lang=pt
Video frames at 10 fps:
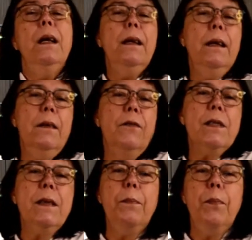e
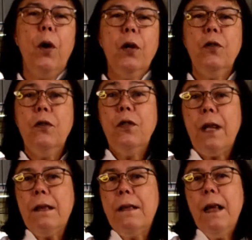você pode
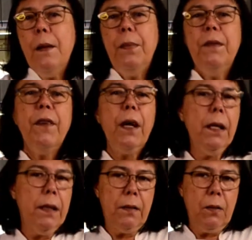estar sempre
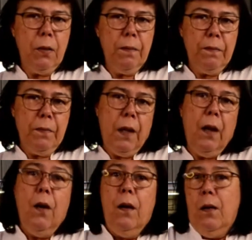variando
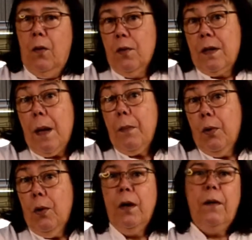o
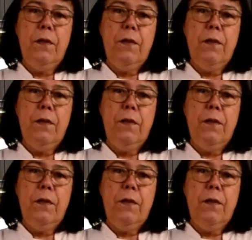sabor.